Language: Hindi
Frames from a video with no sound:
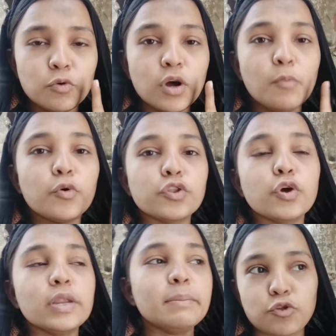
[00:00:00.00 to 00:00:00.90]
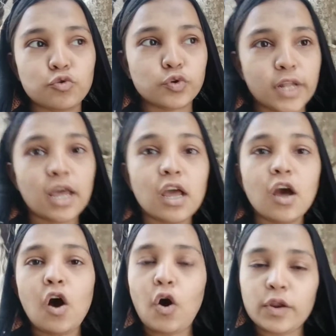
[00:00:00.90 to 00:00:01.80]
बोरीओली में शूट हो रहा
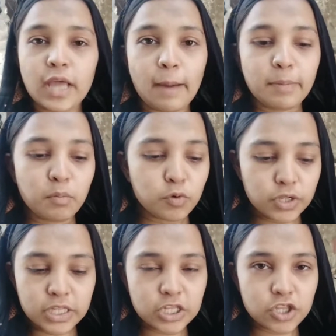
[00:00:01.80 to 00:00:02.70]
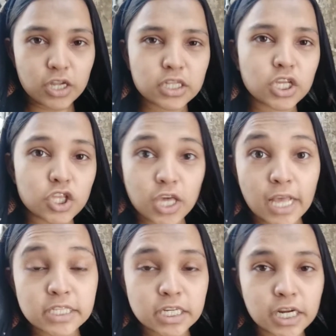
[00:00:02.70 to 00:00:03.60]
है और यहाँ पे हम लोग की तीन चार दिन की
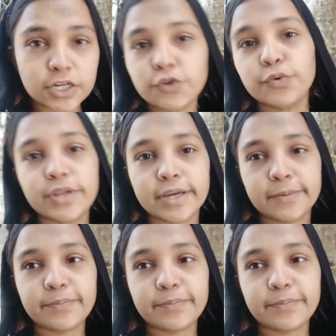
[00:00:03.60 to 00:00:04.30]
शायद से कंटिन्यूटी है